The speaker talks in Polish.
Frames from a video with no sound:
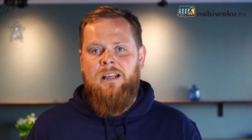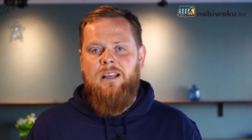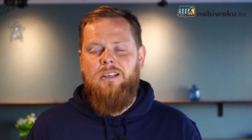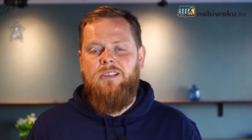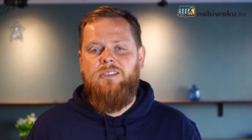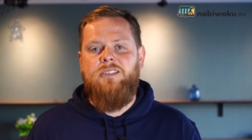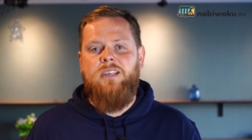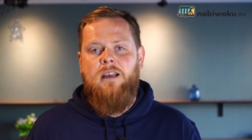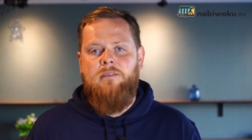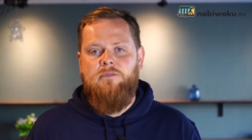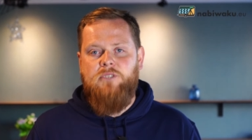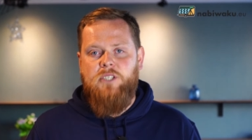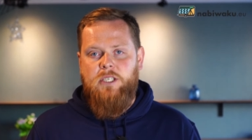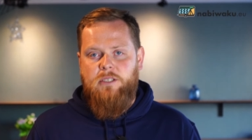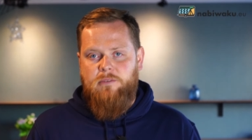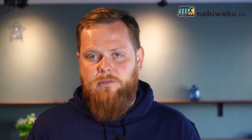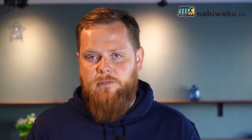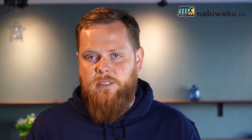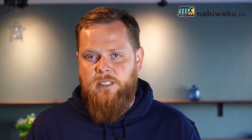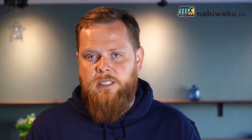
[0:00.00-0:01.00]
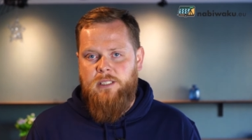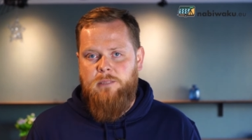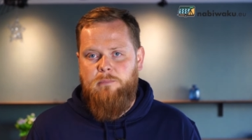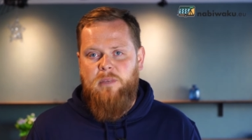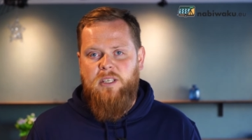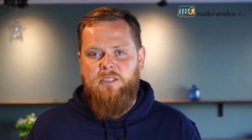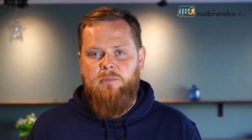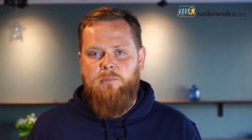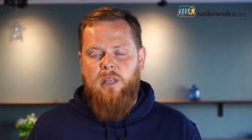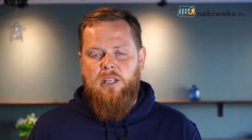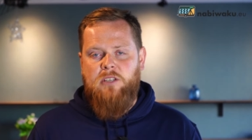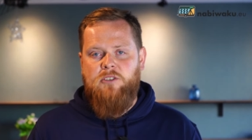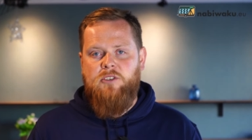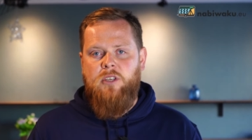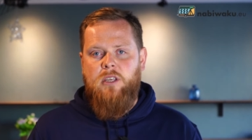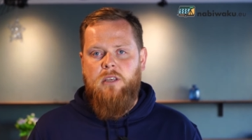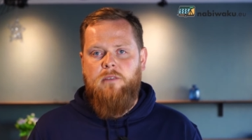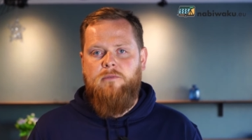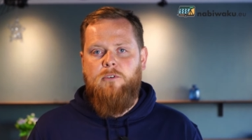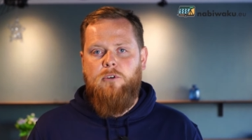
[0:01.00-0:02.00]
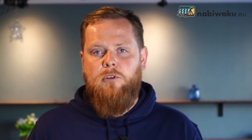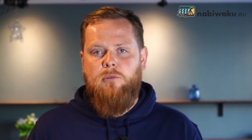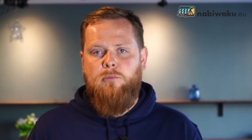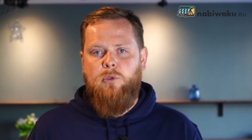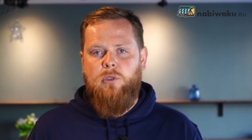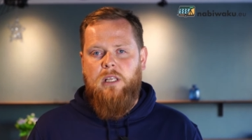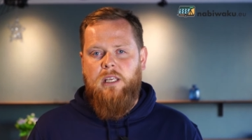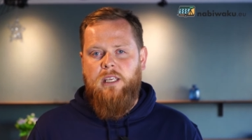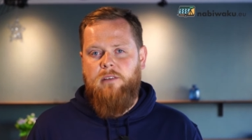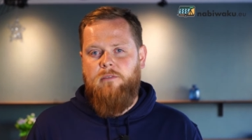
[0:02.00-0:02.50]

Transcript: i zawsze w bezpiecznej formule.